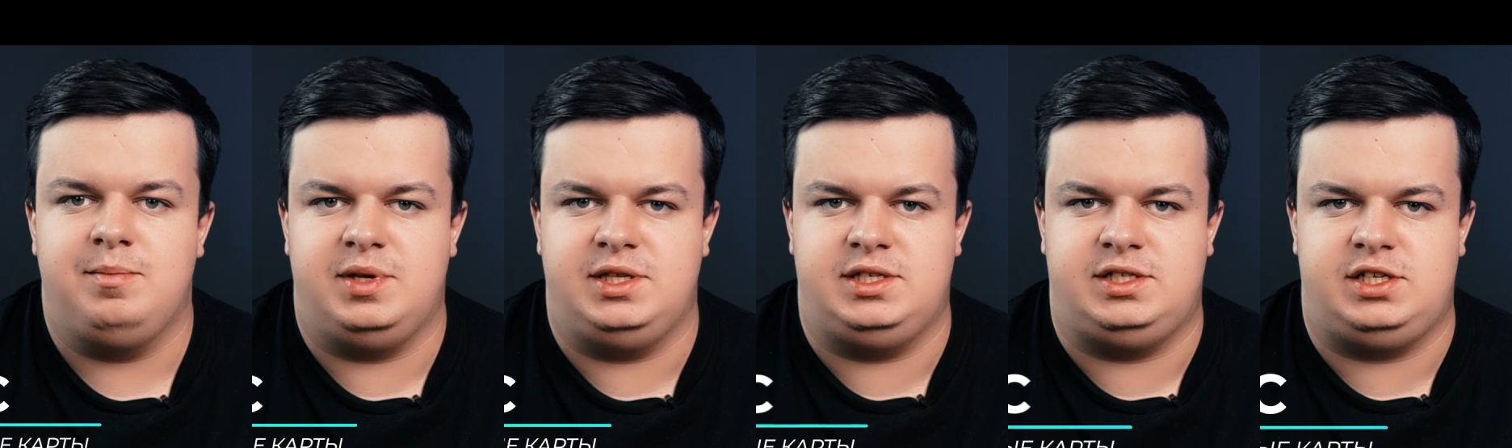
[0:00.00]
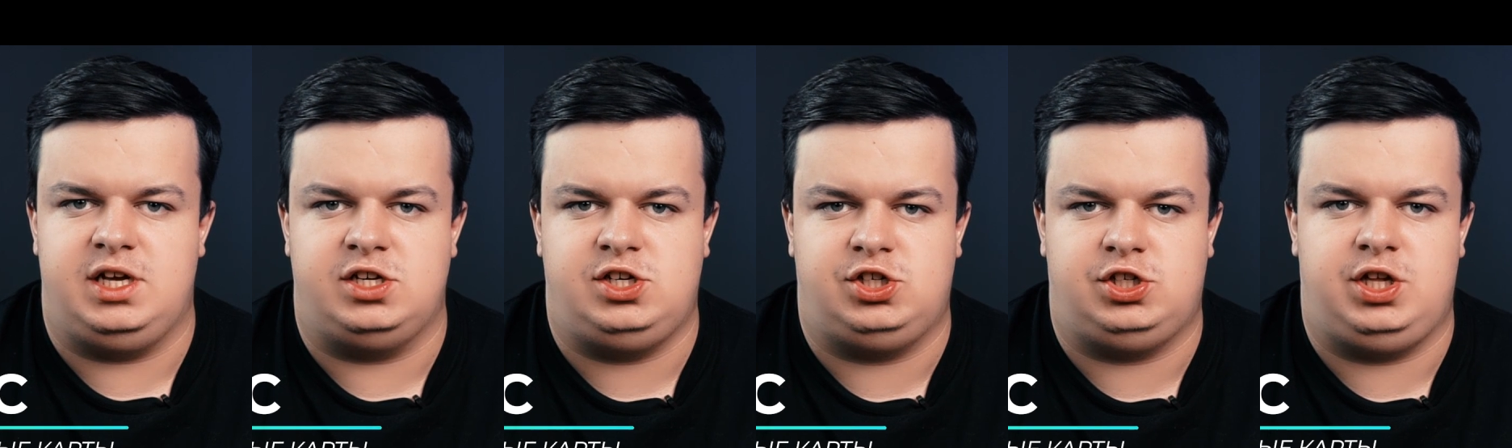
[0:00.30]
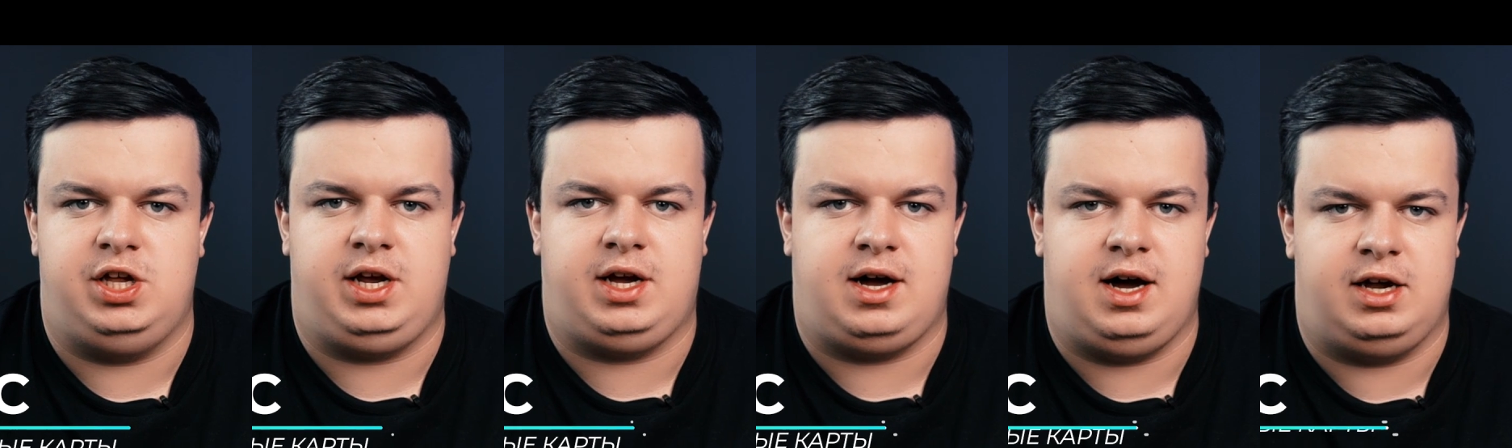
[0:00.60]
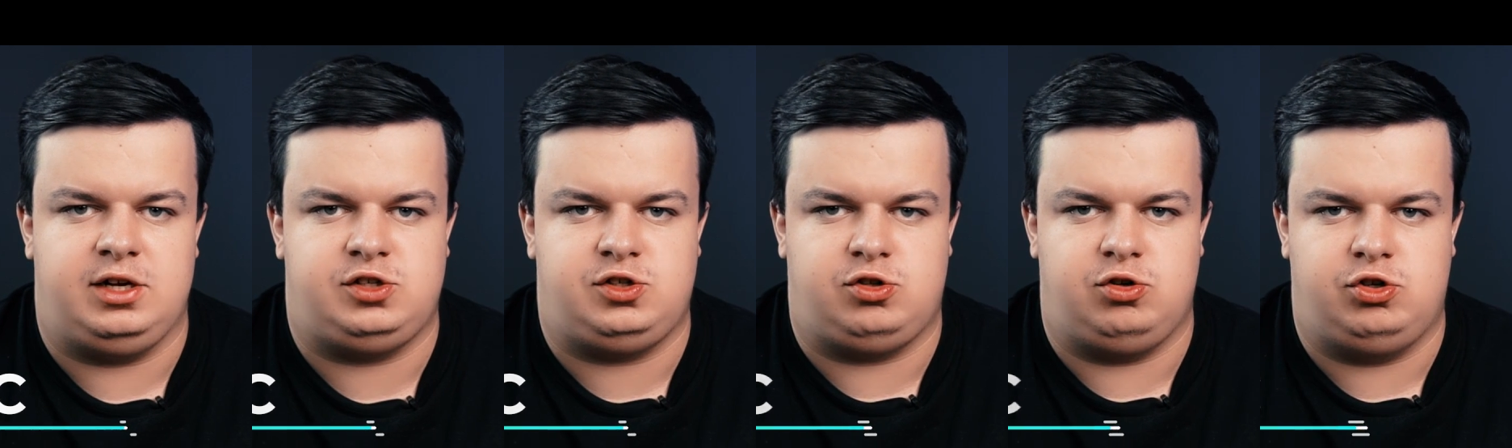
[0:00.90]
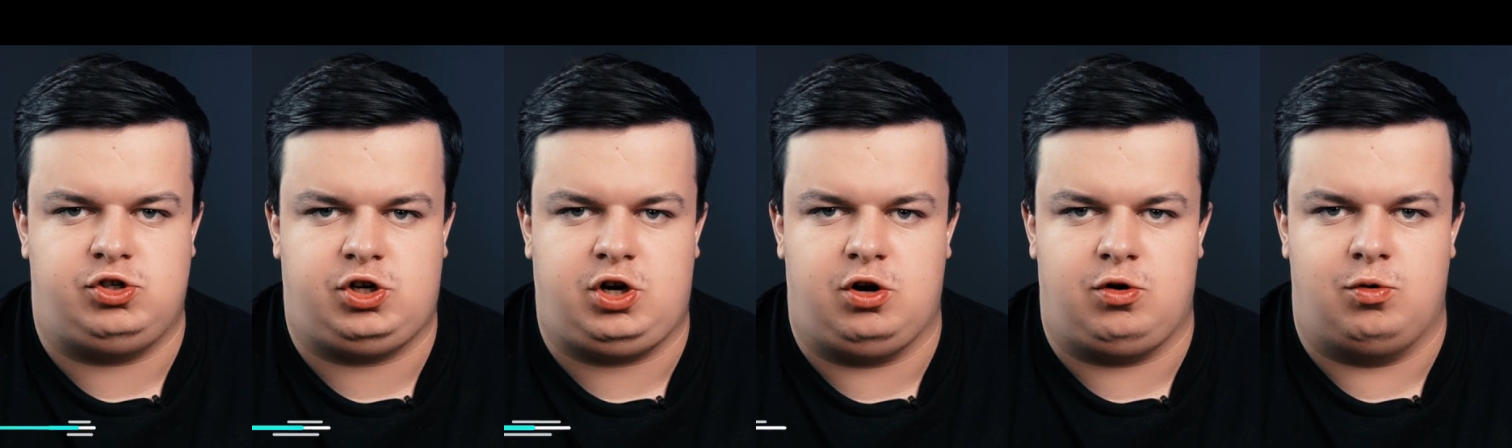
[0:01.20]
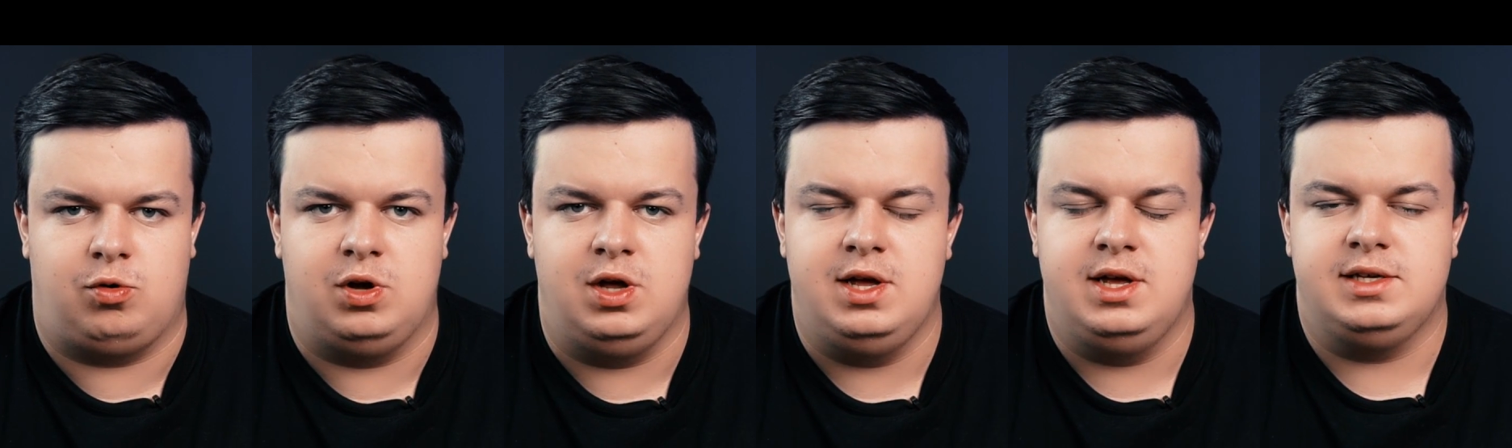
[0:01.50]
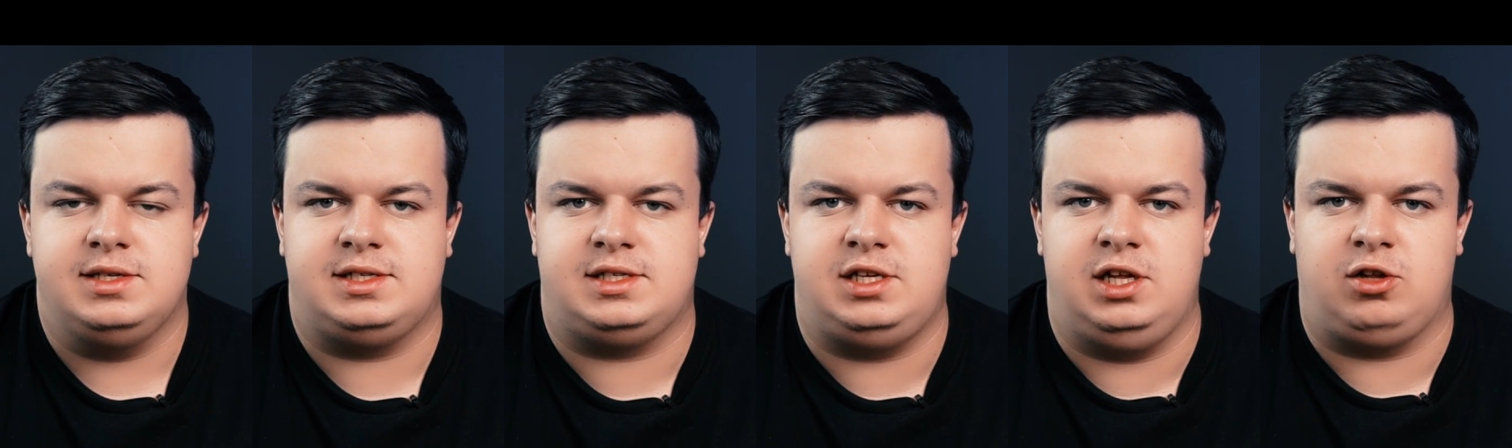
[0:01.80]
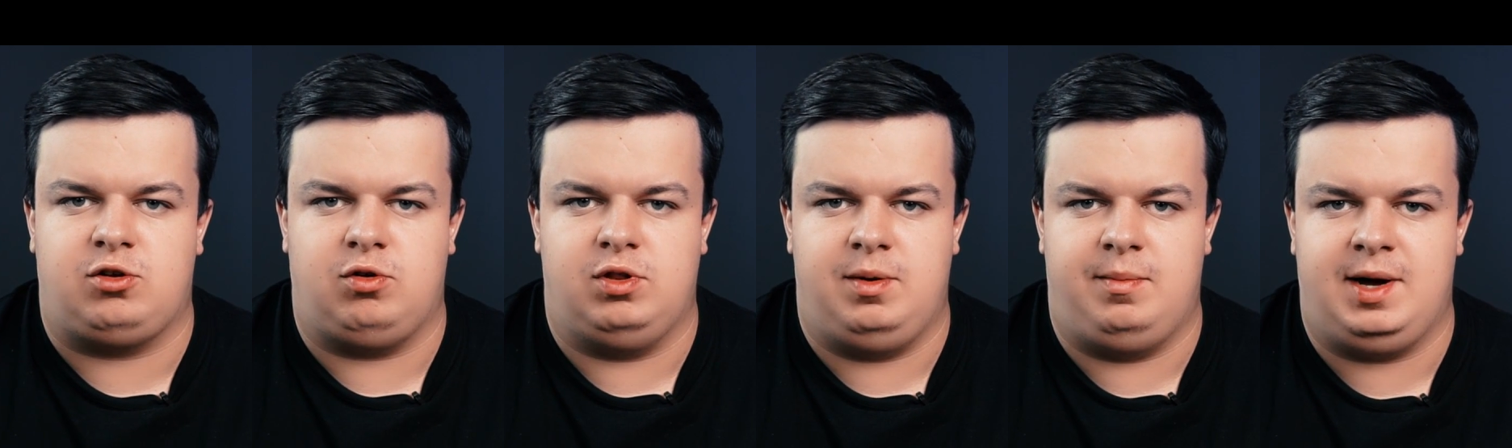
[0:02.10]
54cards.ru. Ссылку